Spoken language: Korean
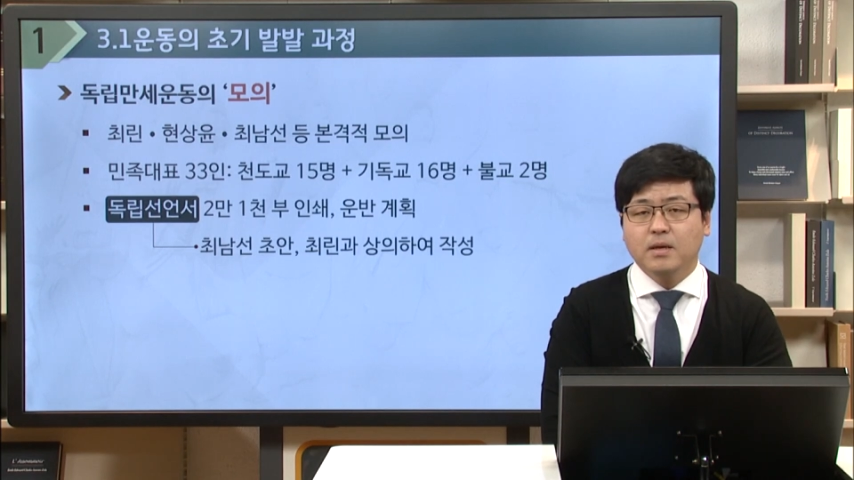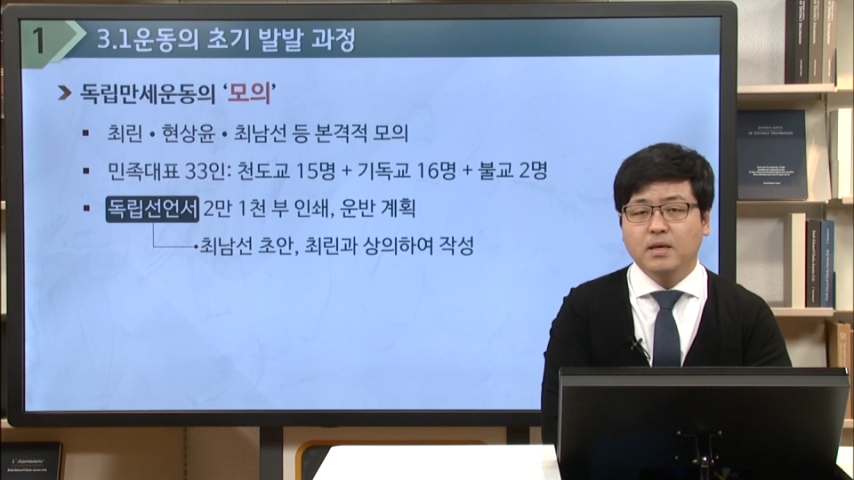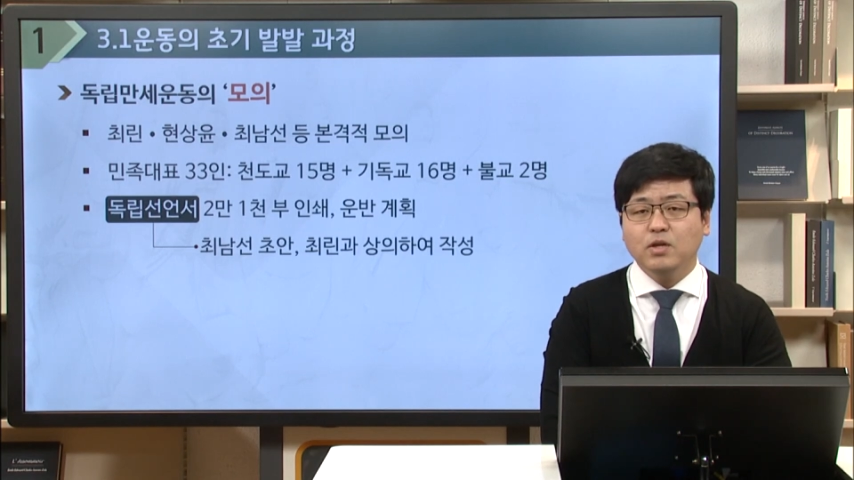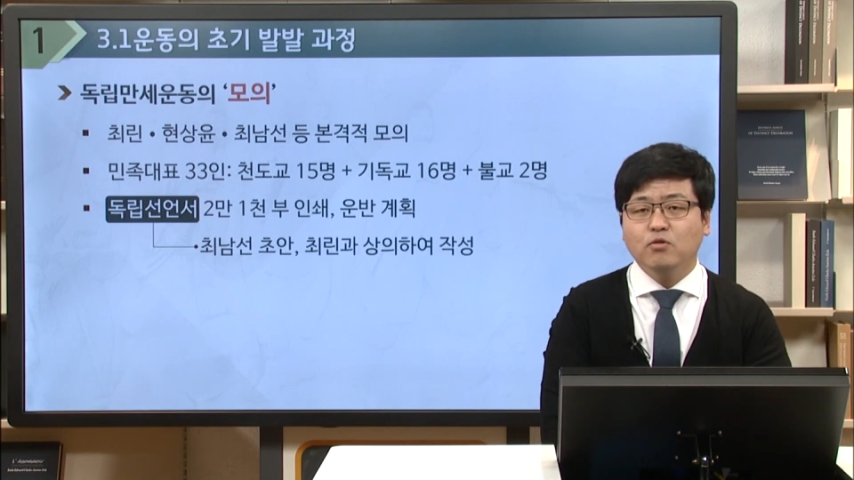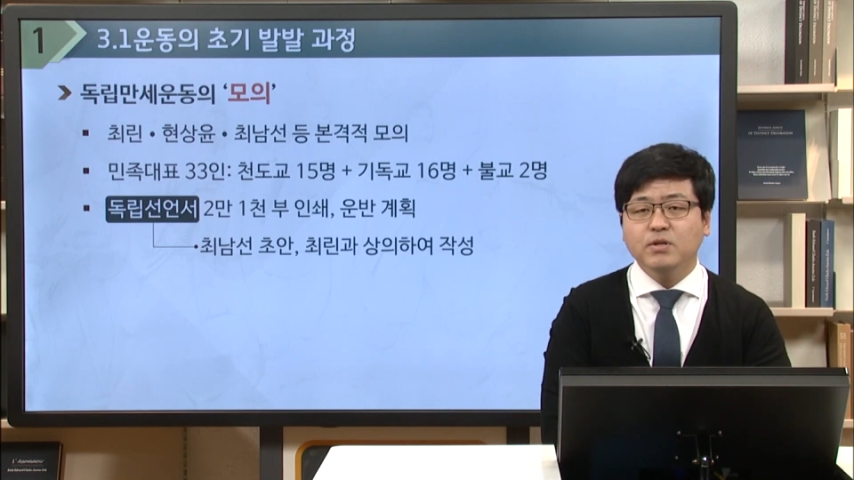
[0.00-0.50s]

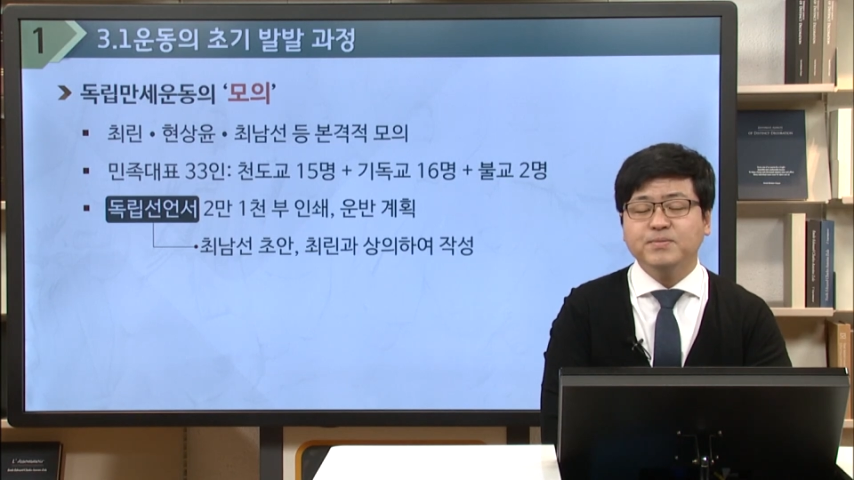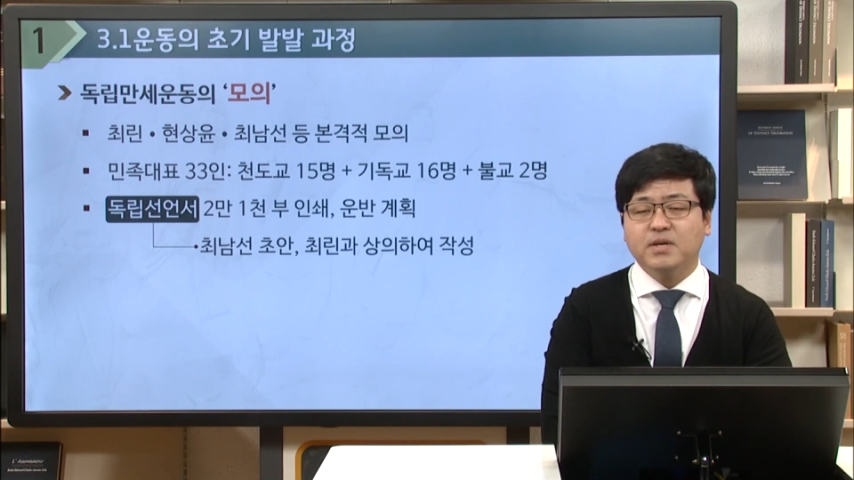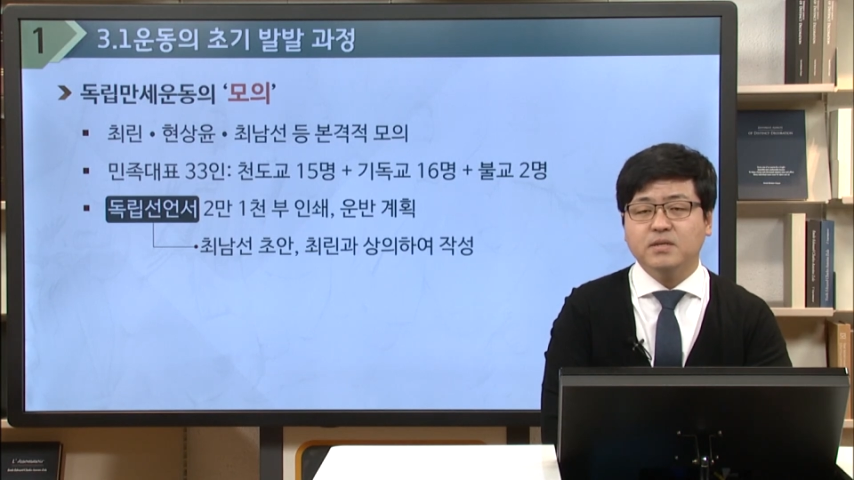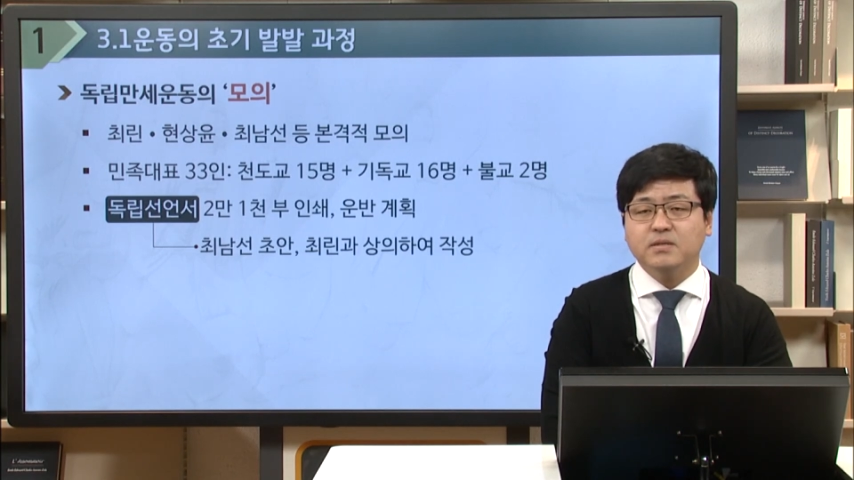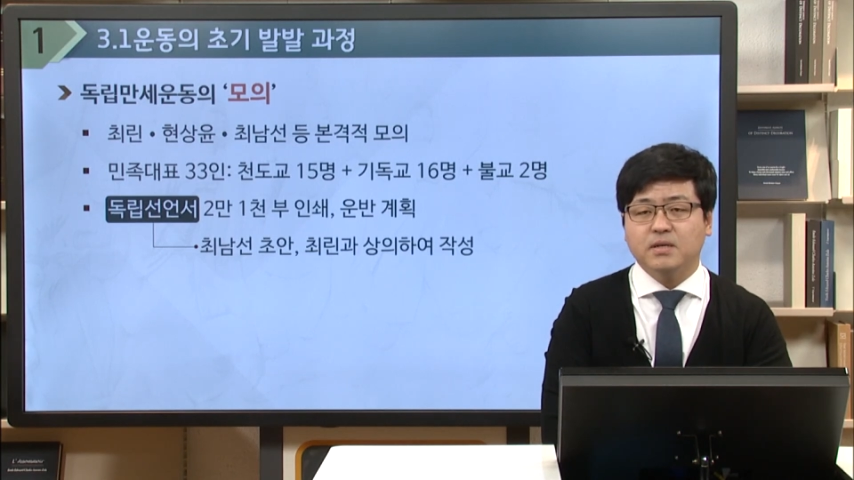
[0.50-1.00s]
이
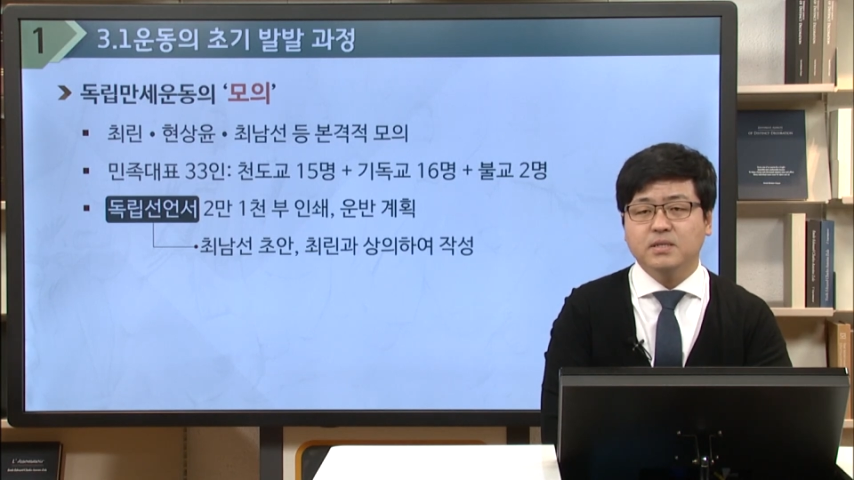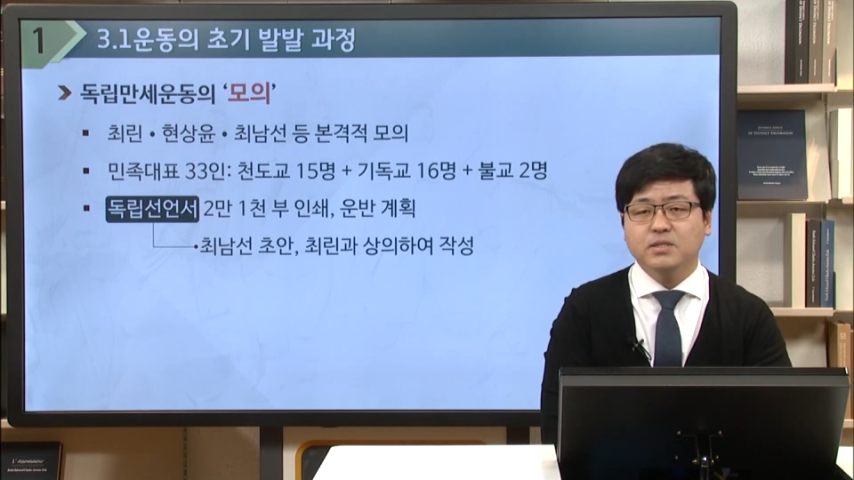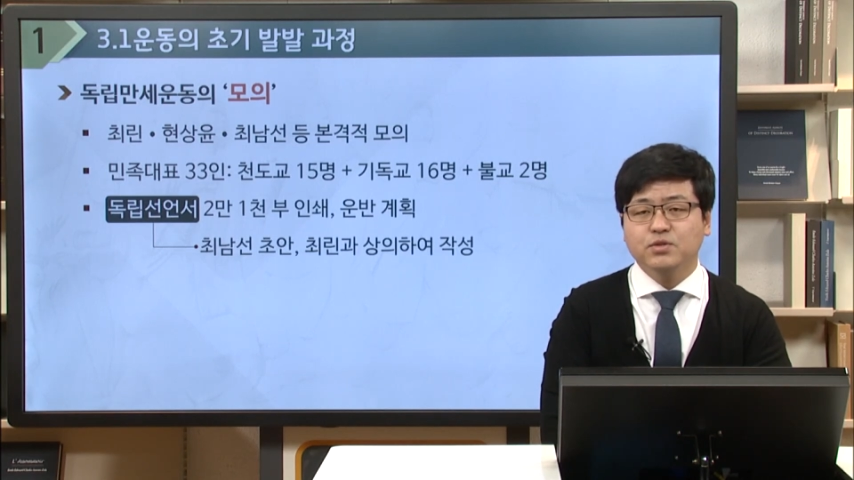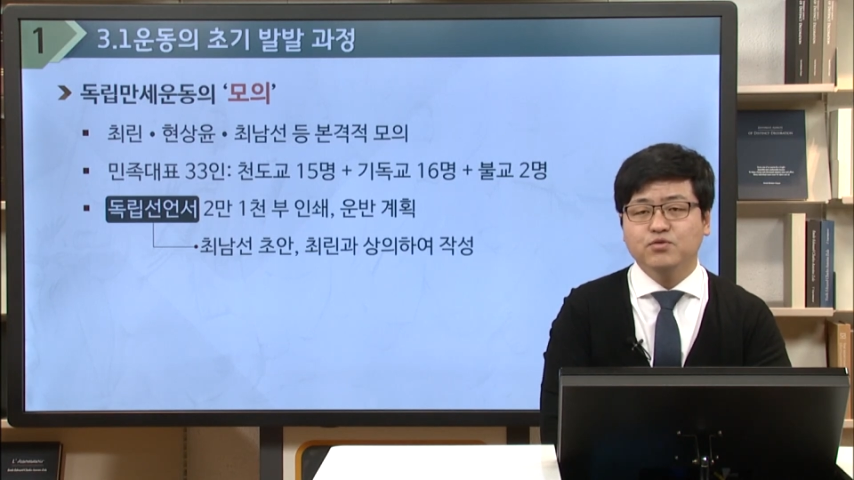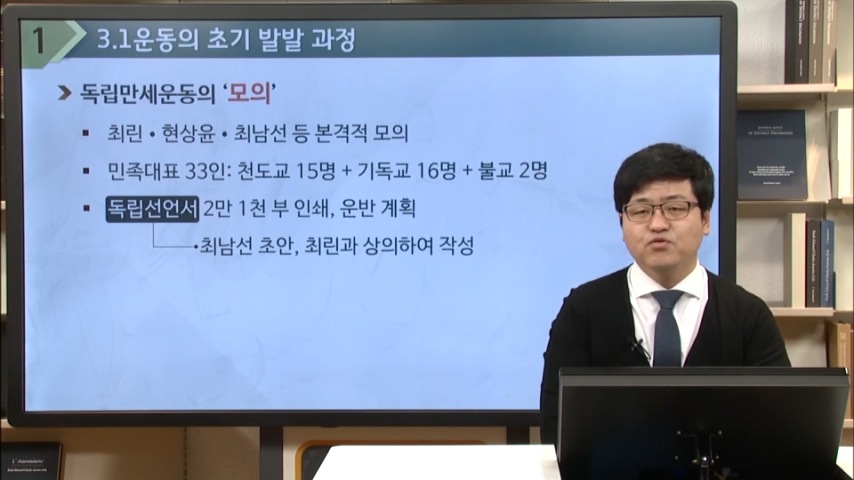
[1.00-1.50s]
독립선언서는